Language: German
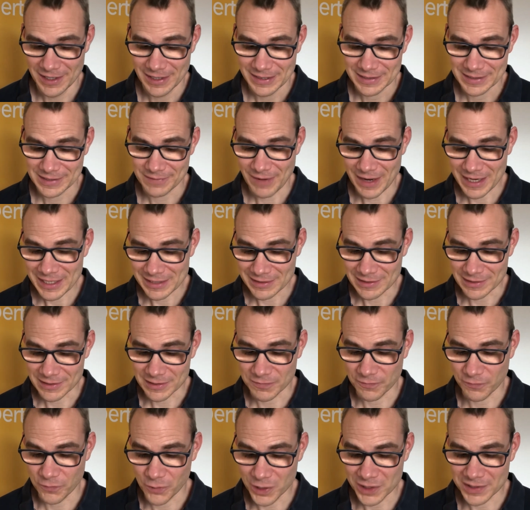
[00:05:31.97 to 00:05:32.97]
Zweitens,
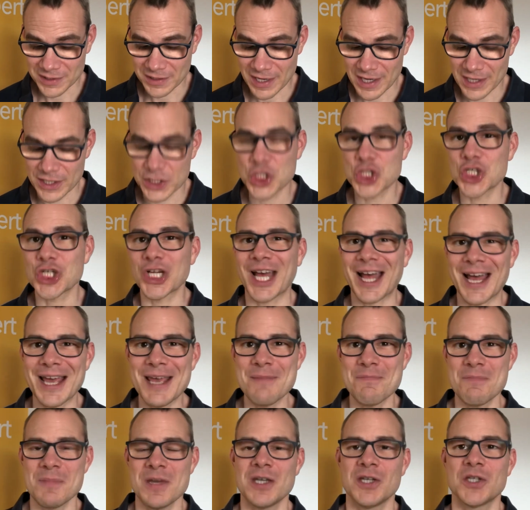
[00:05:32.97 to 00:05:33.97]
Vortrag
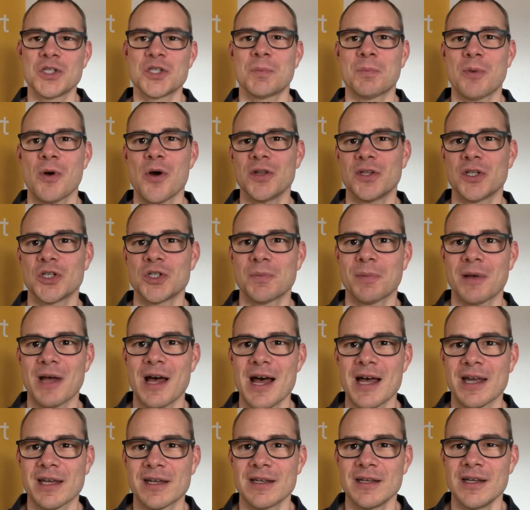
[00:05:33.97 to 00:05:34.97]
schreiben in gesprochener
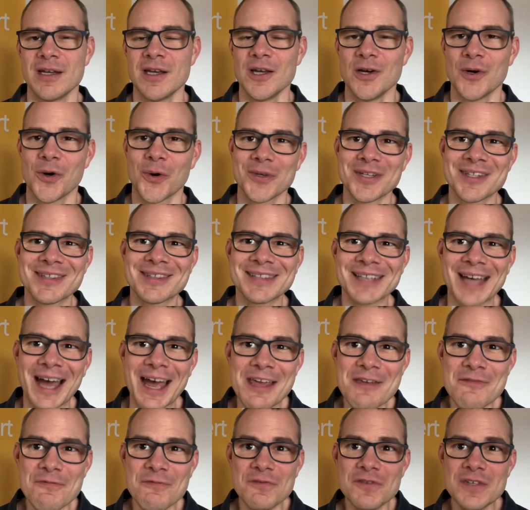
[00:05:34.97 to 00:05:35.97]
Sprache und
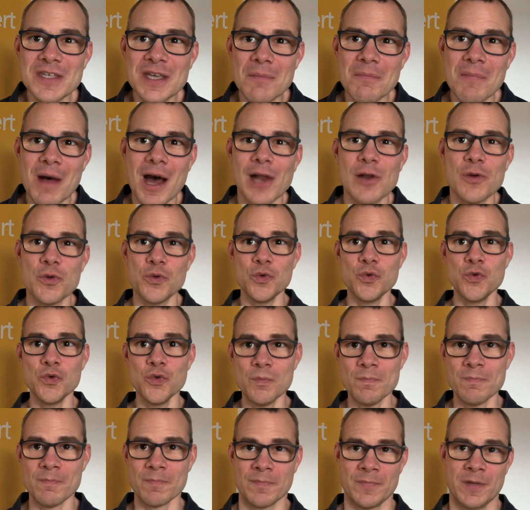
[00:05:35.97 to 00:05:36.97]
drei, viermal
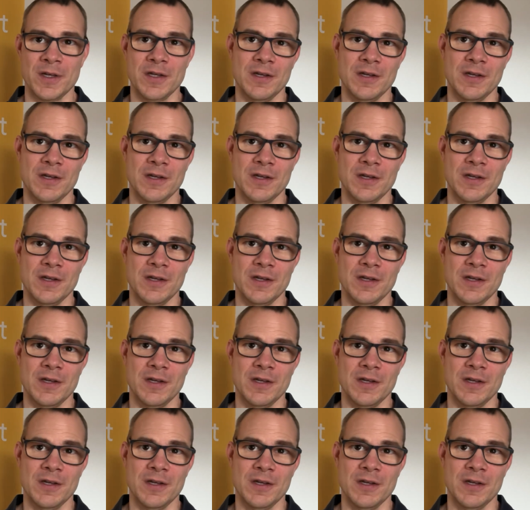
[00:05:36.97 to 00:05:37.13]
üben,